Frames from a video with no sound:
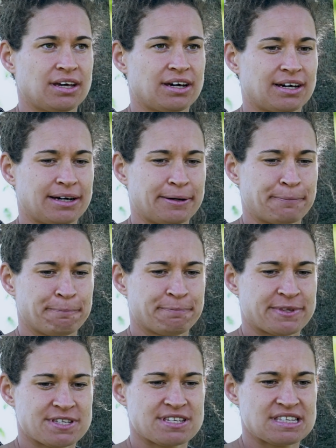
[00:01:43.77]
Ähm,
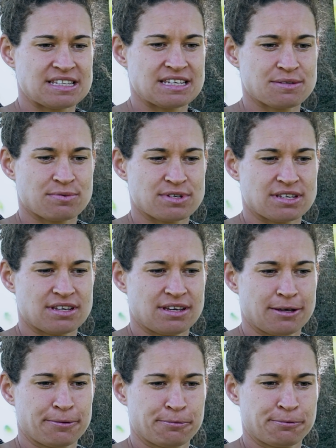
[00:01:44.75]
das ist das, was
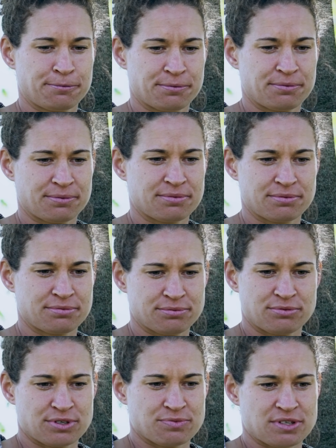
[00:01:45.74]
ich,
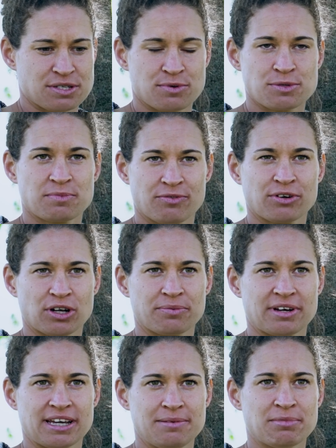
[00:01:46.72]
das, was mir,
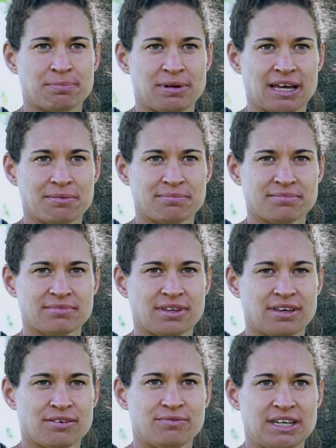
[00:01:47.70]
glaube ich, auch immer bleiben
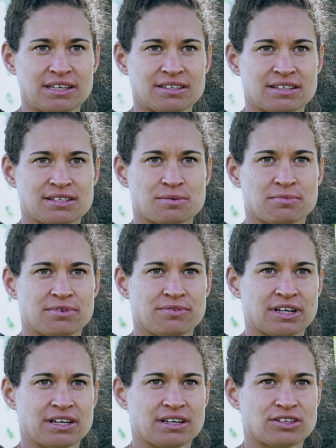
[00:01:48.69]
wird, dass ich mich
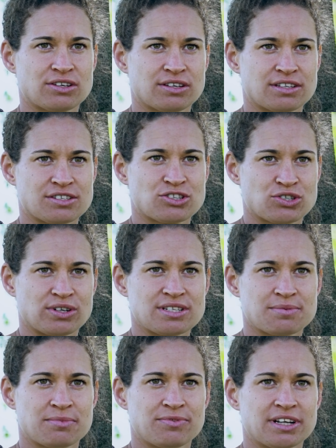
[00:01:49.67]
wirklich, dass ich schaue, dass
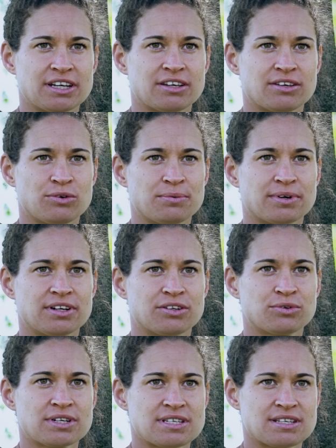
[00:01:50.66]
ich mich wirklich überall
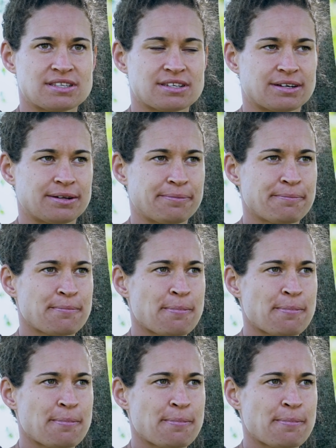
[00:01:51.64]
durchsetzen kann.